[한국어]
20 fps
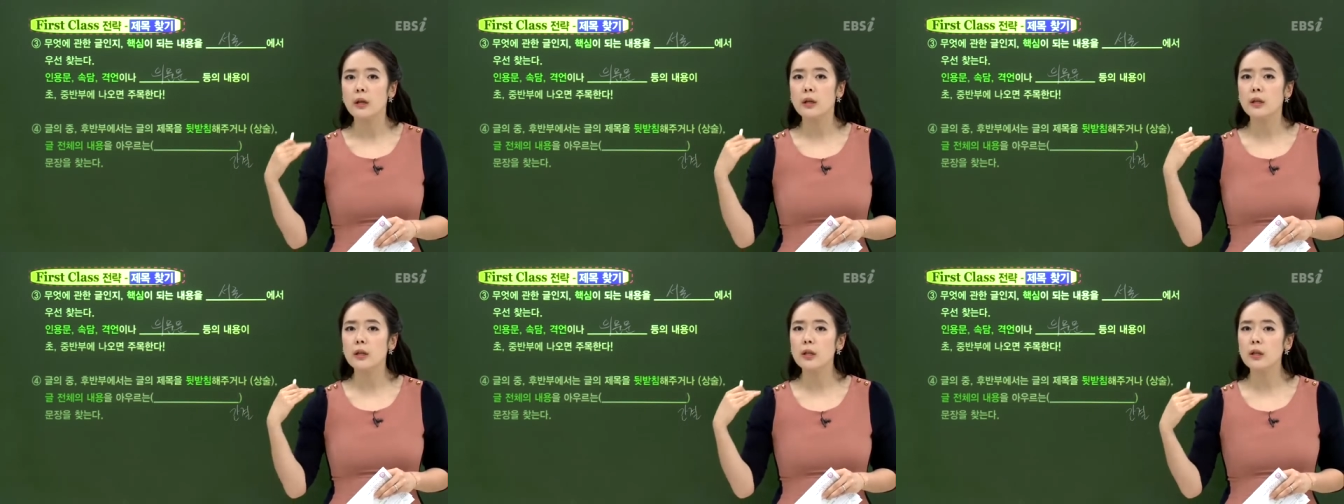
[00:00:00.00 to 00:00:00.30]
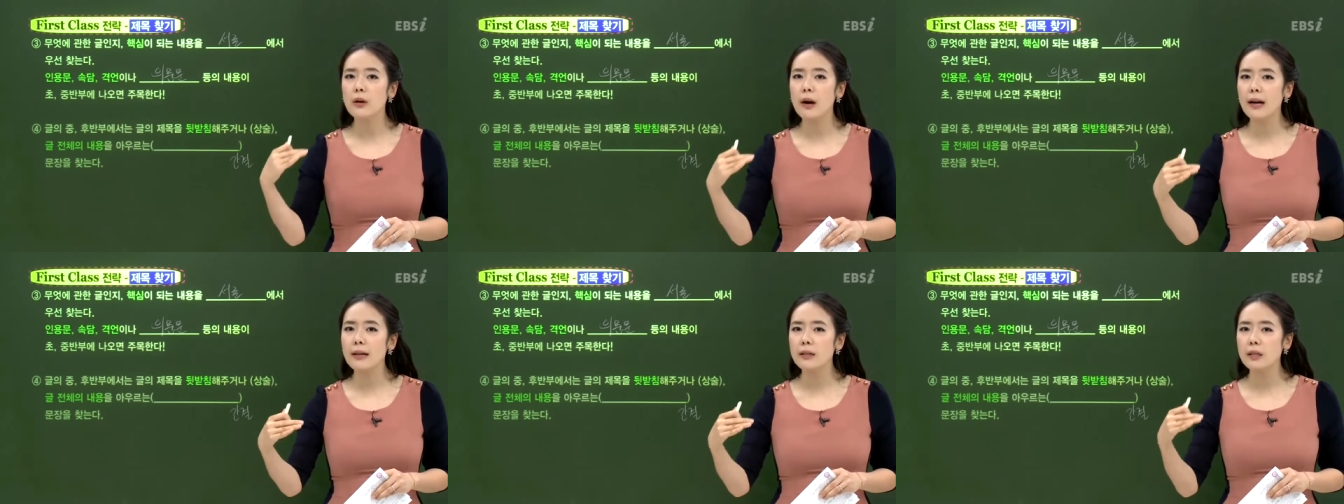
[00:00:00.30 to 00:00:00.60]

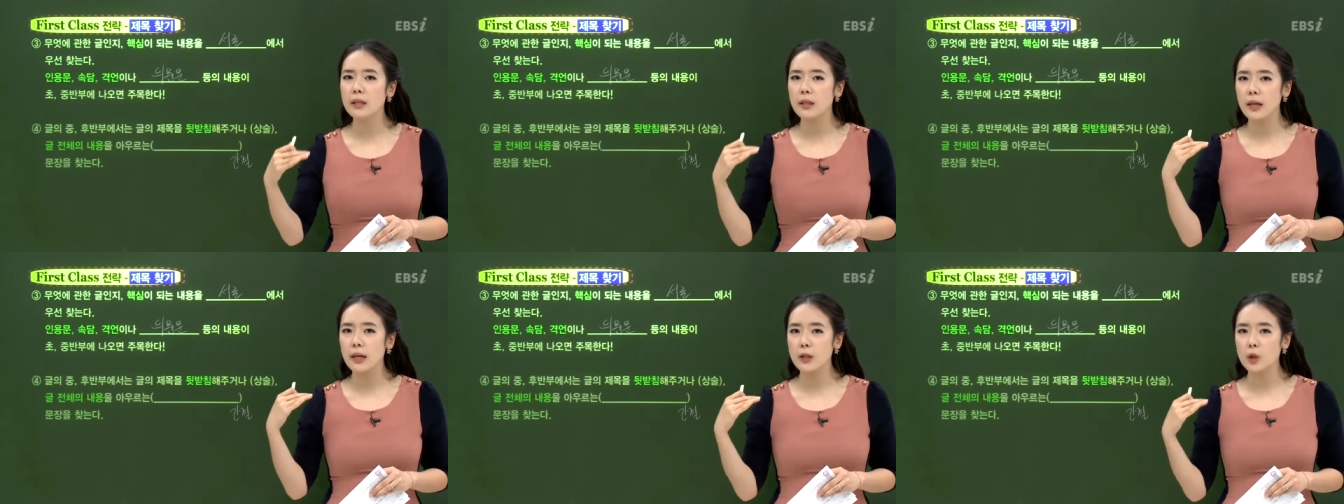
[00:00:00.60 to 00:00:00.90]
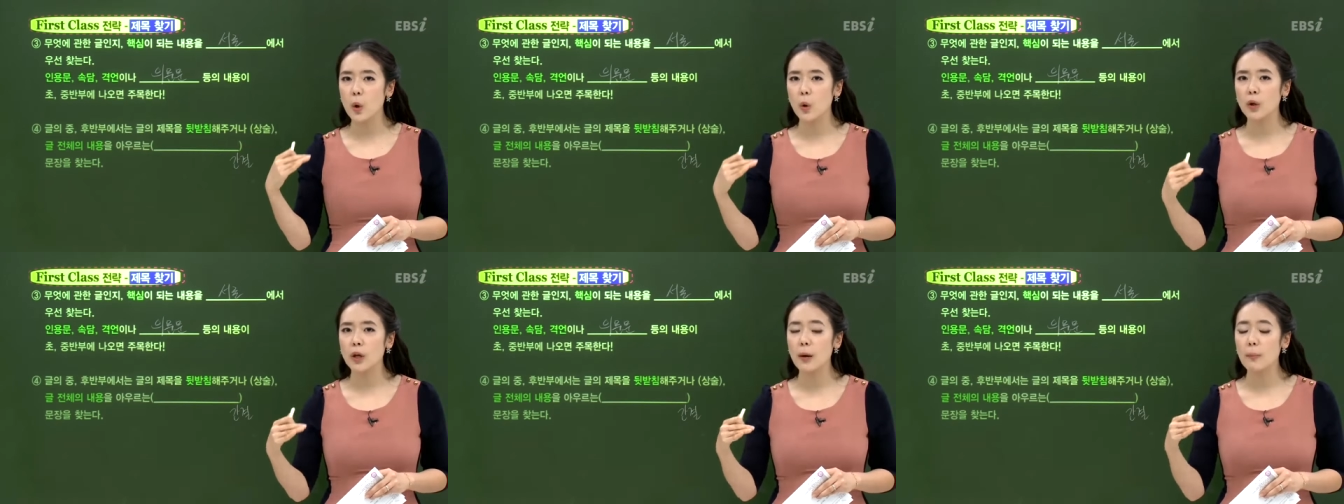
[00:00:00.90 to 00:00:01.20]
그러한 식의
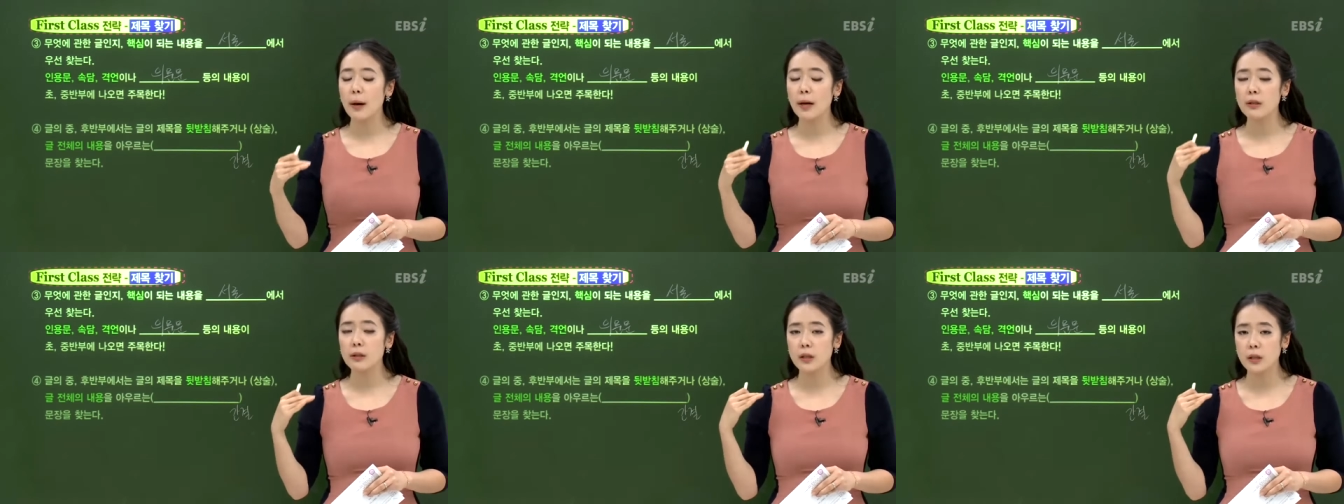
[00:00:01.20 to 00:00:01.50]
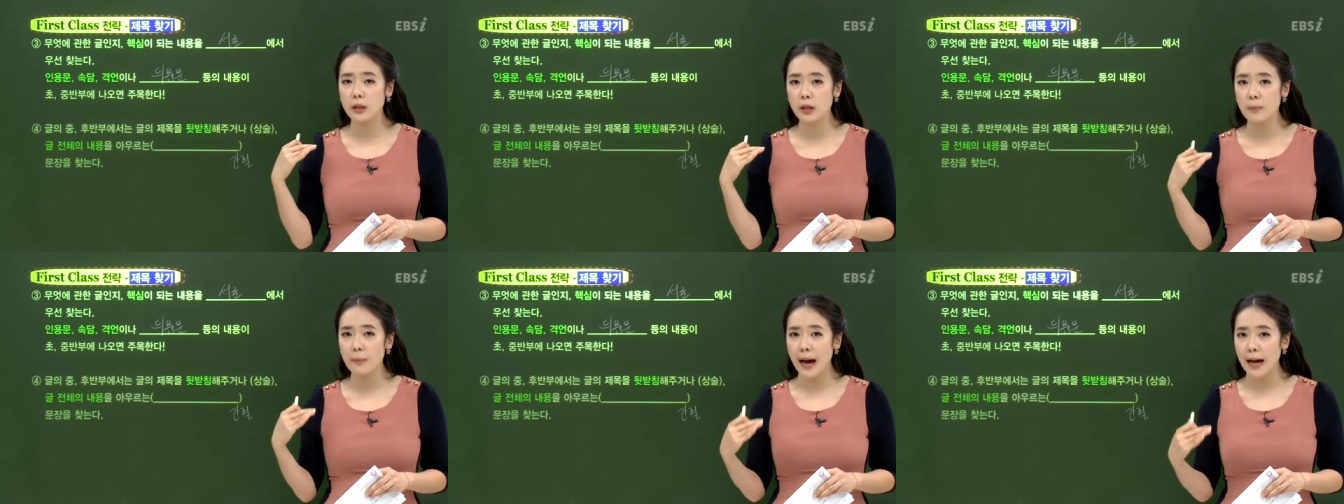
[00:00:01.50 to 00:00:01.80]
전개
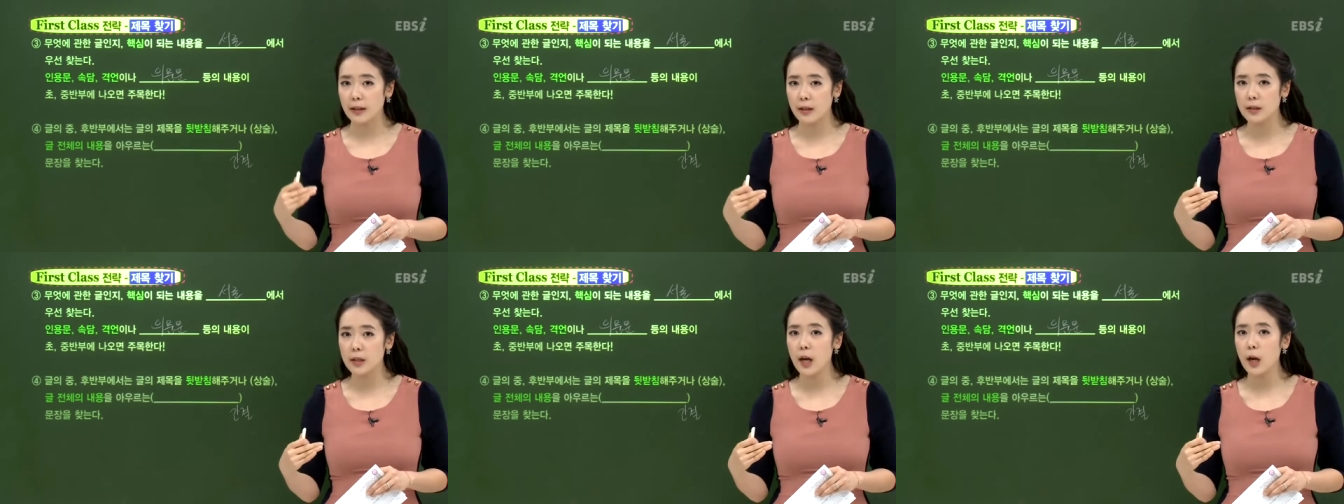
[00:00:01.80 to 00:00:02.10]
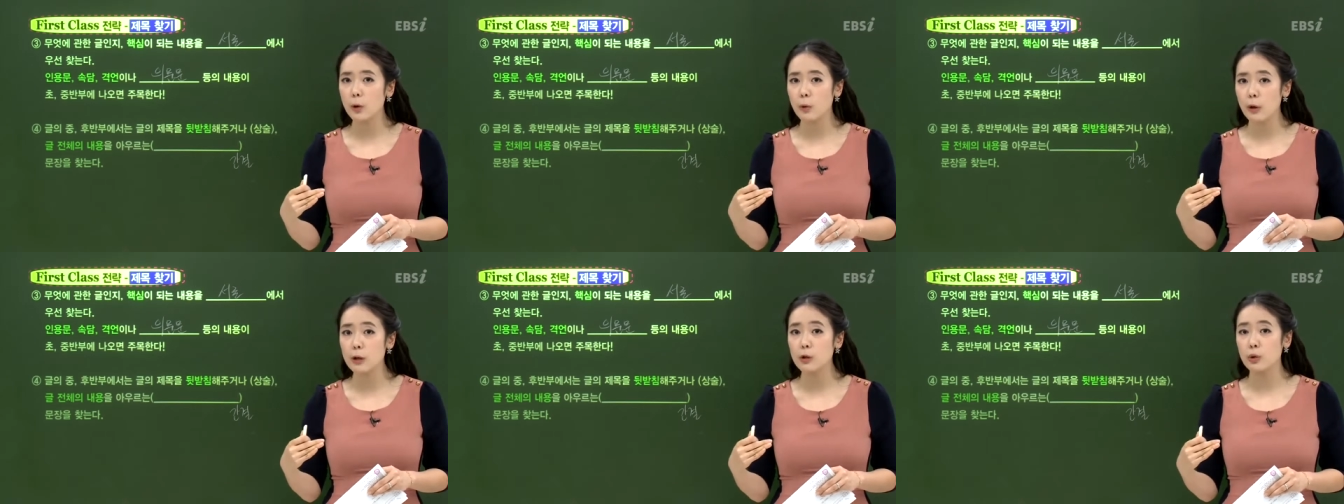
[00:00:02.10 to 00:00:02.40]
방식을 많이
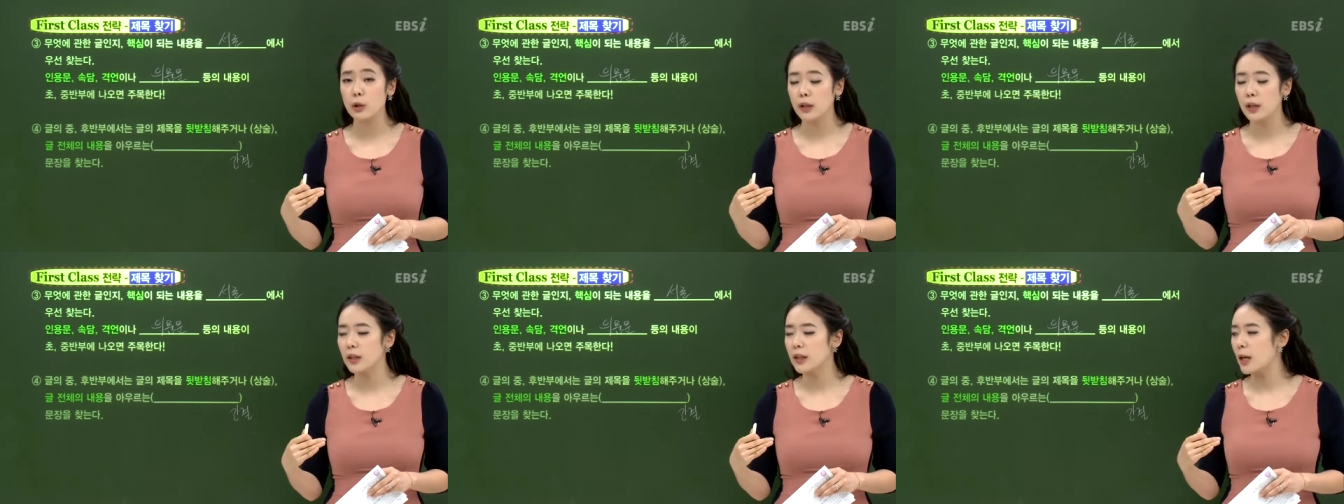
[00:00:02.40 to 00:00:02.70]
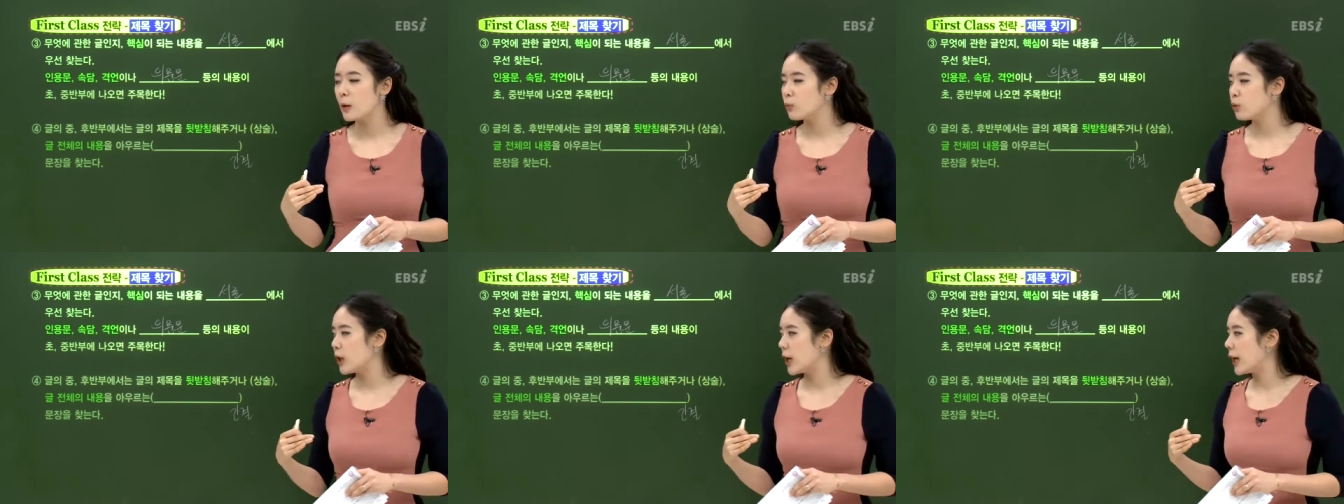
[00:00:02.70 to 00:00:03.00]
사용할 수 있기
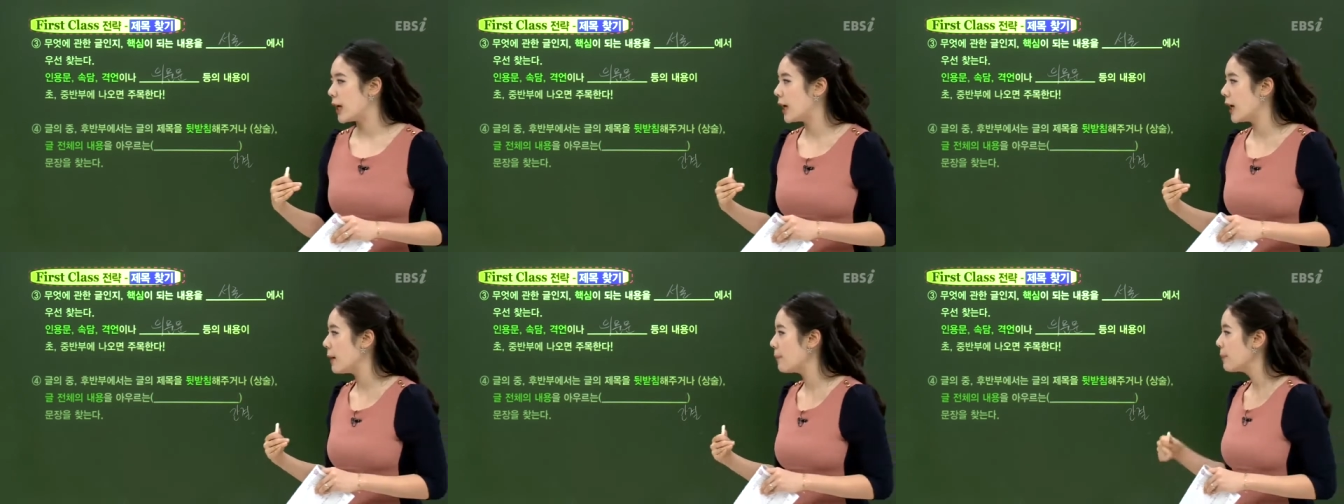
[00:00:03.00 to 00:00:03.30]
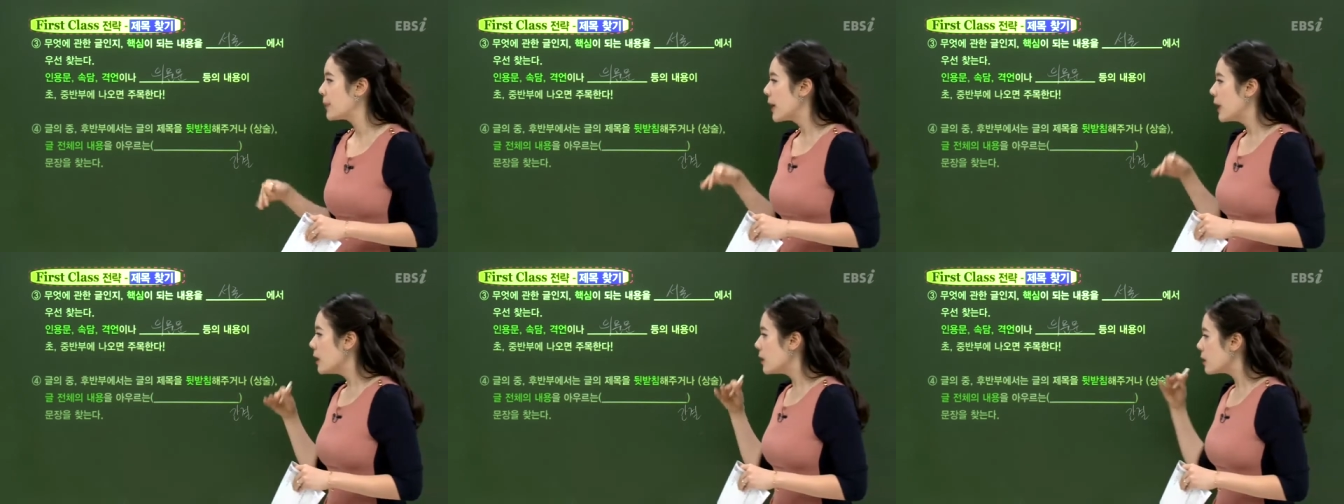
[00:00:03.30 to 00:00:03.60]
때문에
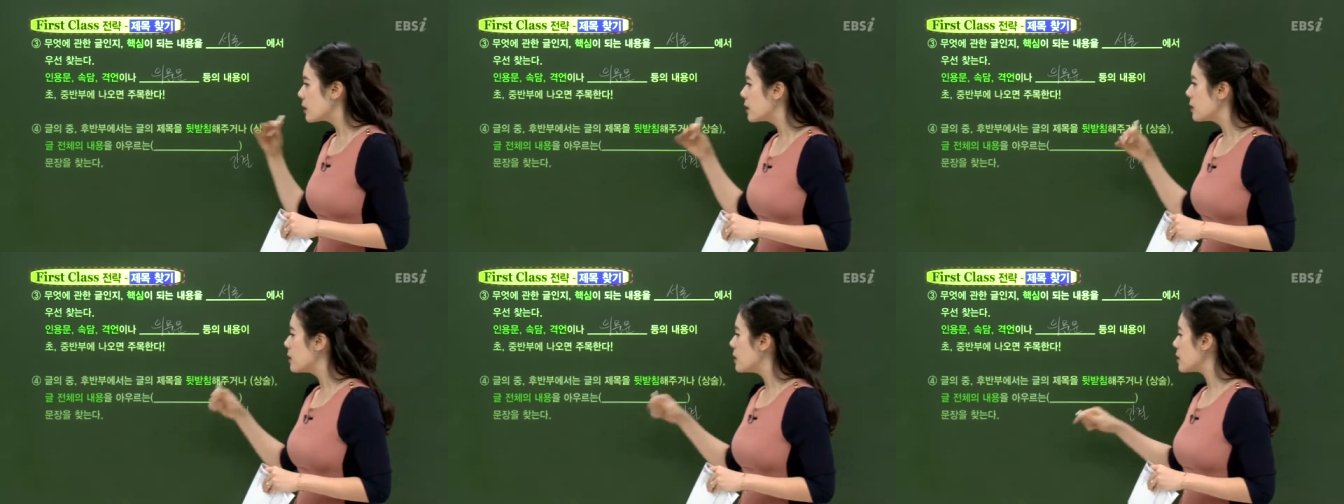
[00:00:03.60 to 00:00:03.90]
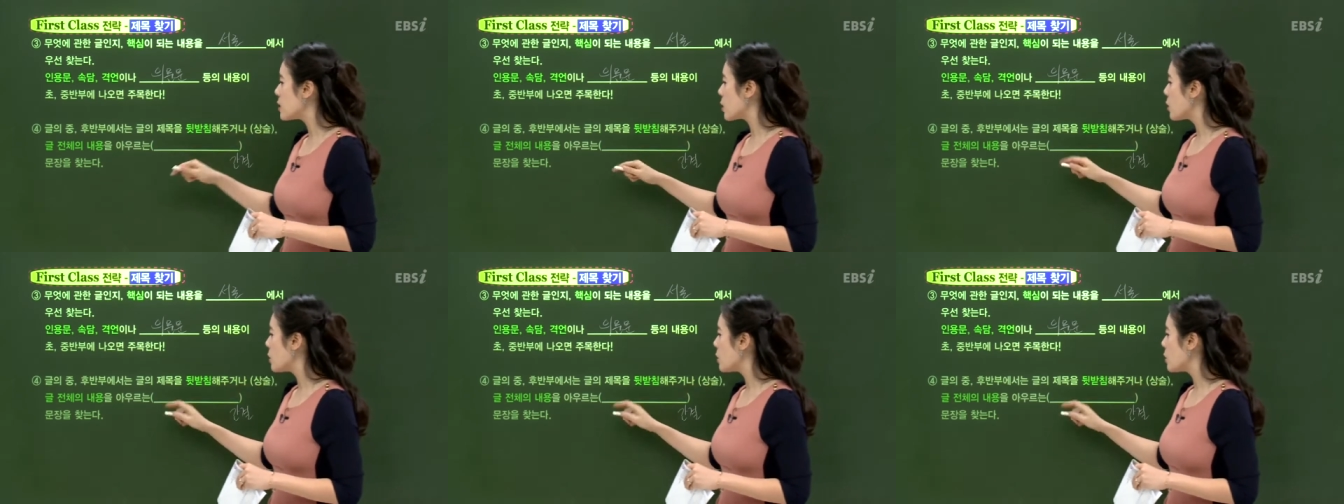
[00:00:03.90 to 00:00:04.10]
글